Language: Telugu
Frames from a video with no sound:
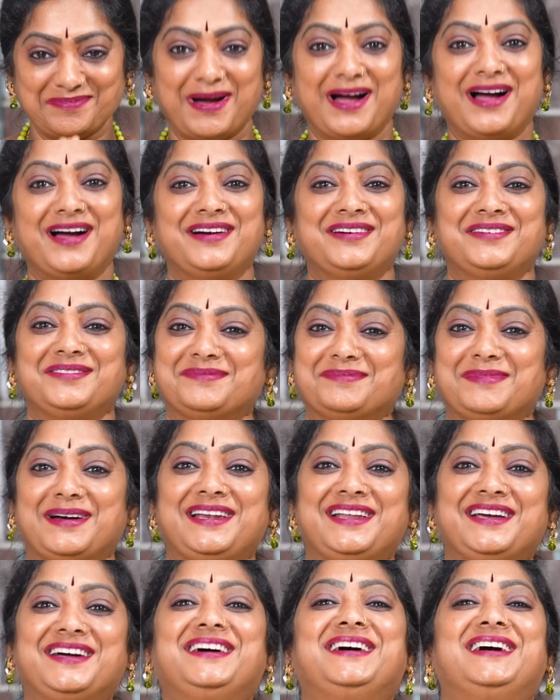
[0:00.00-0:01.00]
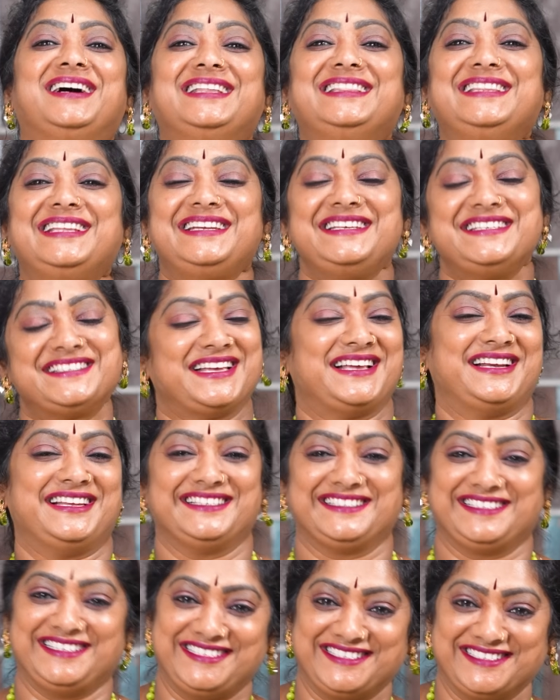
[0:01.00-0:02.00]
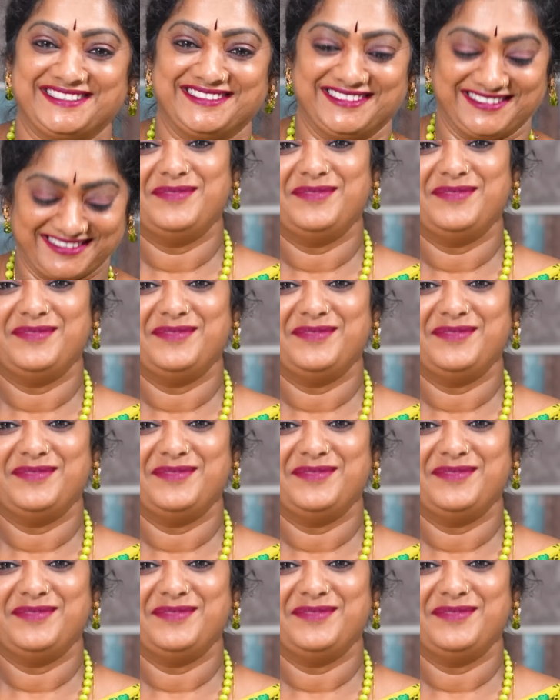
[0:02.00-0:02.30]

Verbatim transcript: మా మన అందరి సైలాస్ కిచెన్